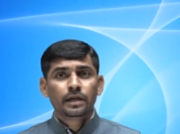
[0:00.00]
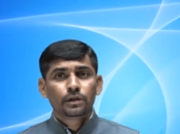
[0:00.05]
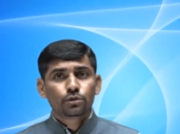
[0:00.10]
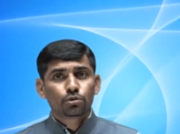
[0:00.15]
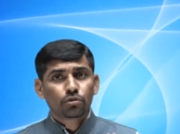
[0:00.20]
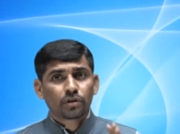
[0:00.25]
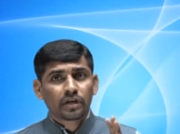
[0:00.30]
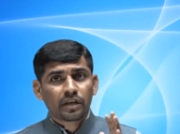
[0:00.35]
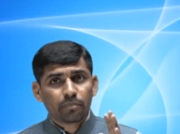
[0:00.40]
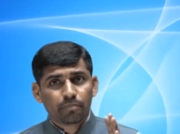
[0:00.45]
तो
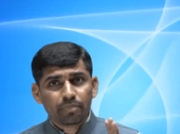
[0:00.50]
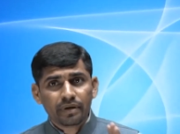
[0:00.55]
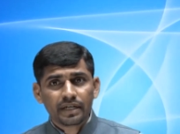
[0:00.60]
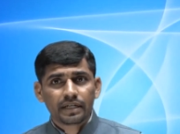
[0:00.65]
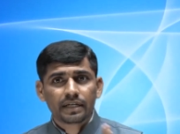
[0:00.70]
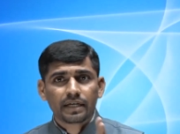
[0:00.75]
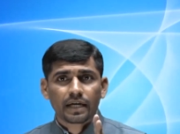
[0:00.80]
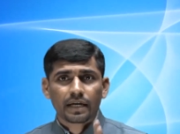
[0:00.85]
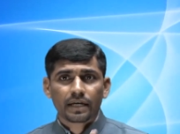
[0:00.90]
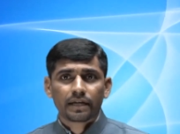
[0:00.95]
रिपीट
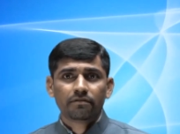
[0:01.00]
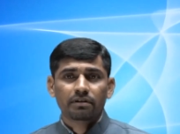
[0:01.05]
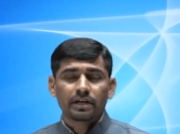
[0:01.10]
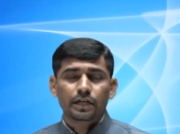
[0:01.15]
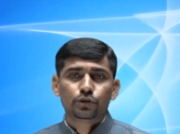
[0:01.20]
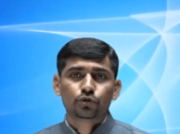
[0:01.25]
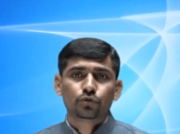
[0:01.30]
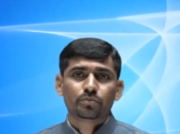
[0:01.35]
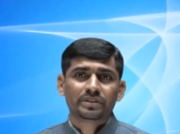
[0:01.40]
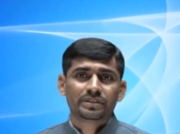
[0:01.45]
करने वाले
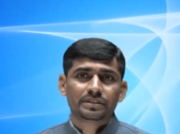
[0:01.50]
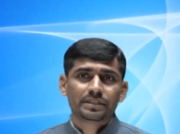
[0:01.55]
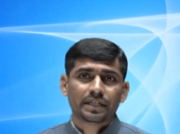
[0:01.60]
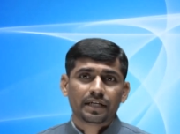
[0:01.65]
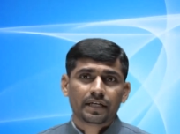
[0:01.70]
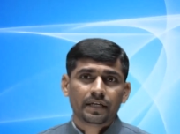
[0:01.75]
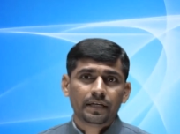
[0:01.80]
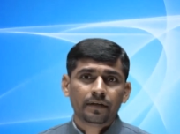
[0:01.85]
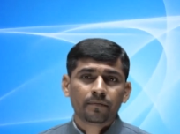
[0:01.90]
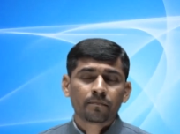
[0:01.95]
जो बच्चे
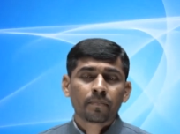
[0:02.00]
हैं